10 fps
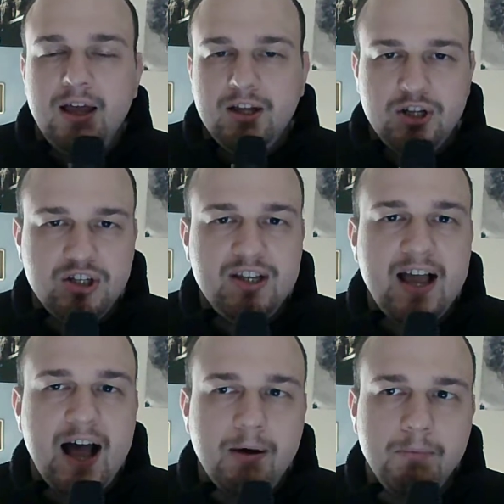ci
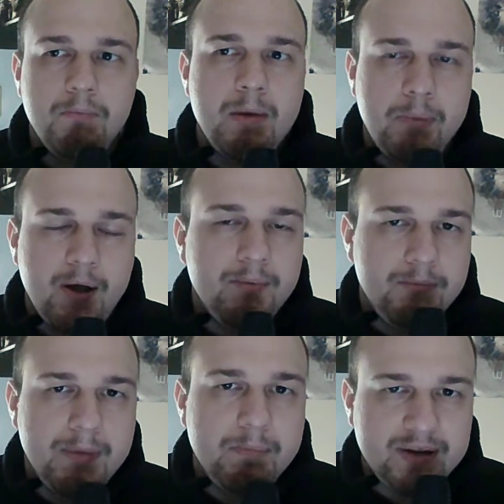sia un bel, po-
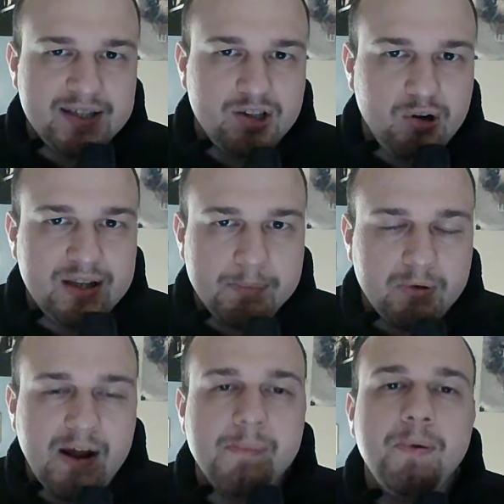un bel pezzettone da
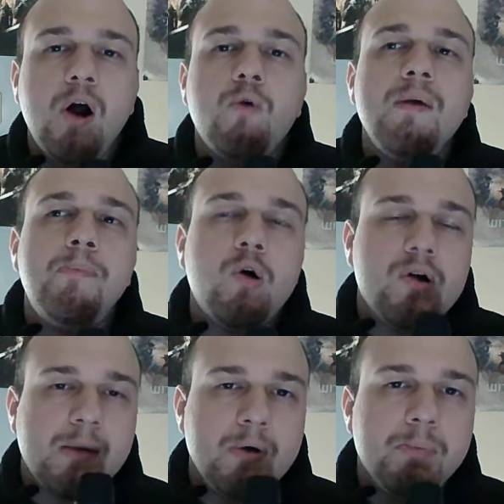provare, però quel poco
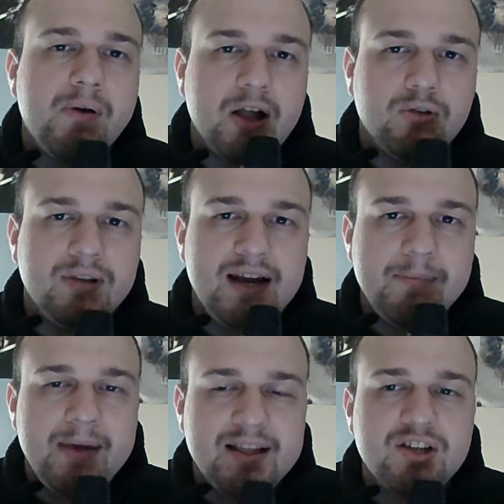che abbiamo provato dalla
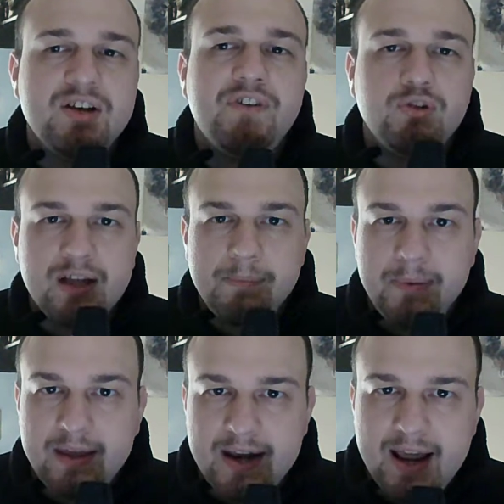beta ci ha fatto
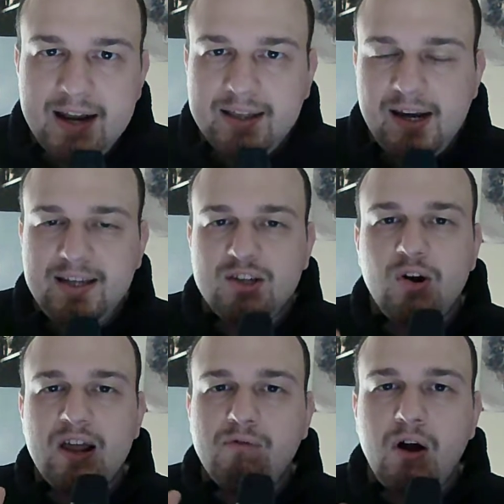capire la
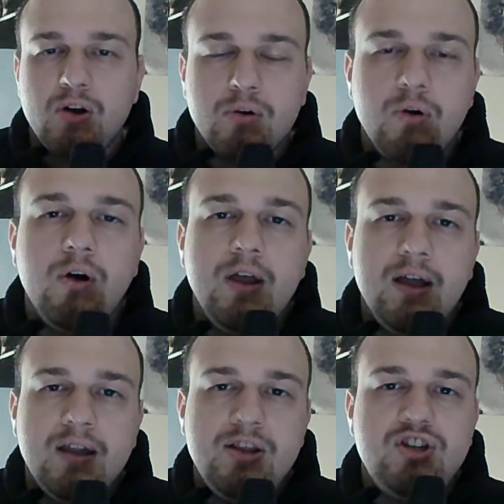direzione che vogliono
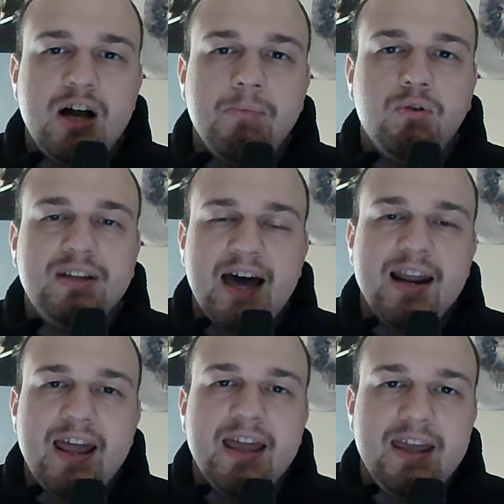diciamo
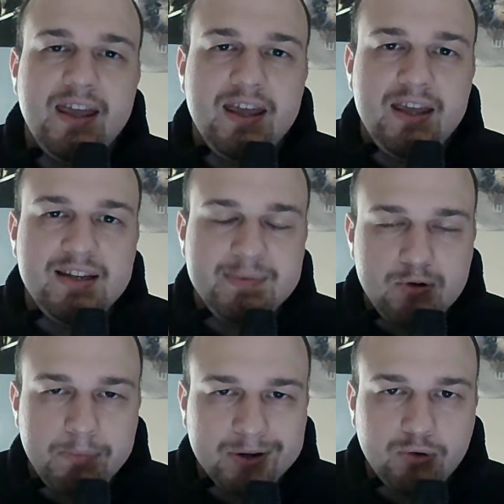dare i
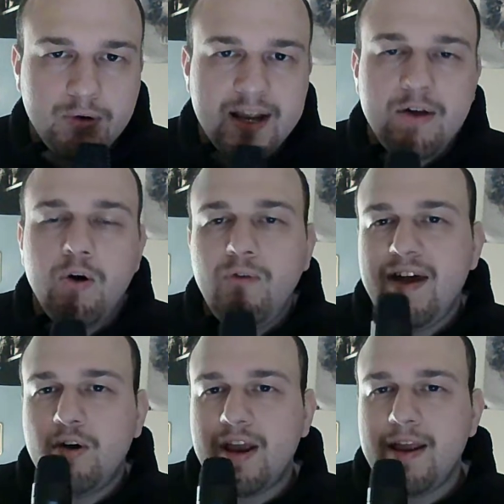sviluppatori,
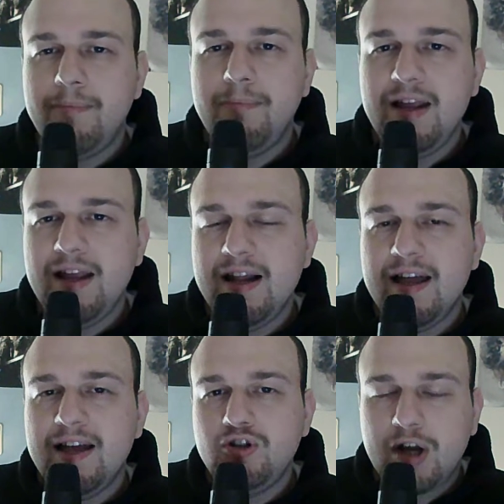ovvero che
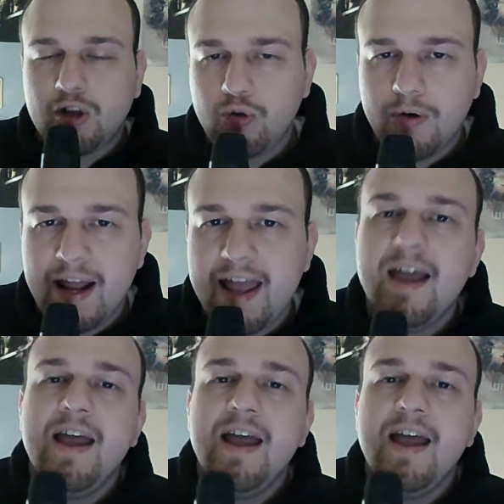il giocatore